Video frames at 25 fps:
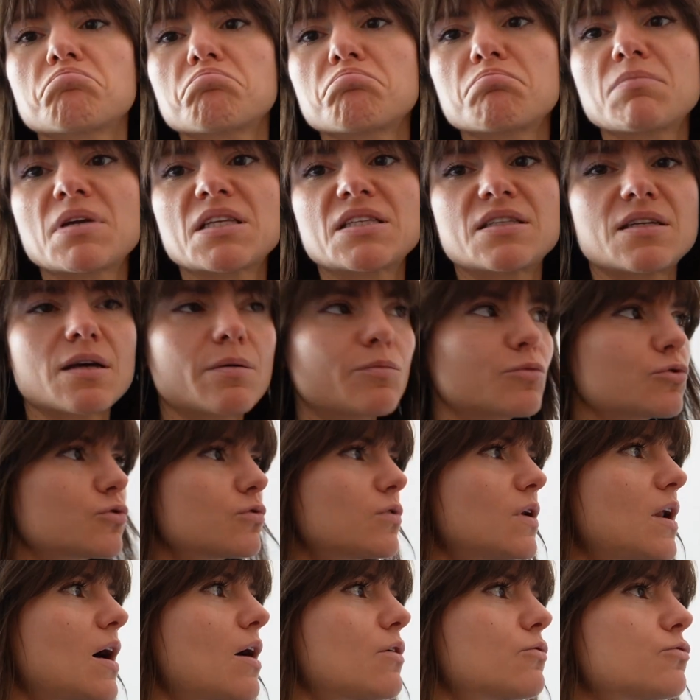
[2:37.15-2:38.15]
mettiamo
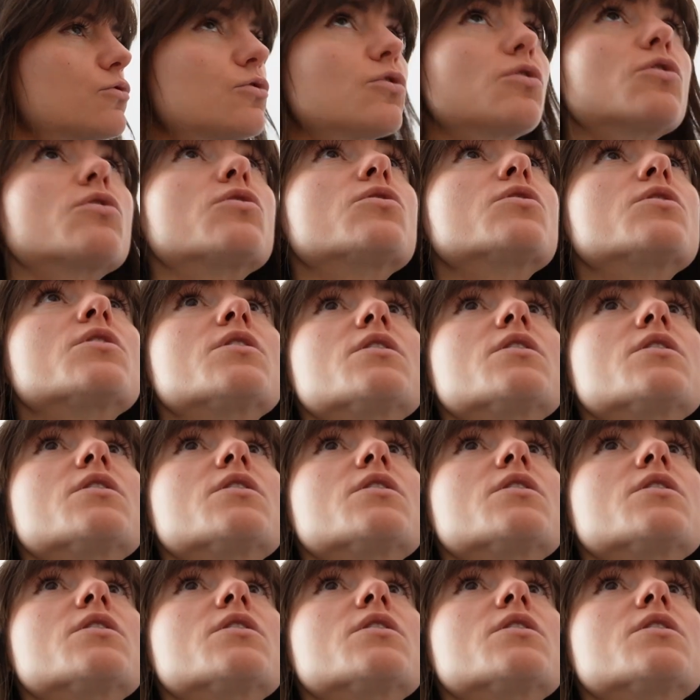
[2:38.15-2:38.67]
sull'auto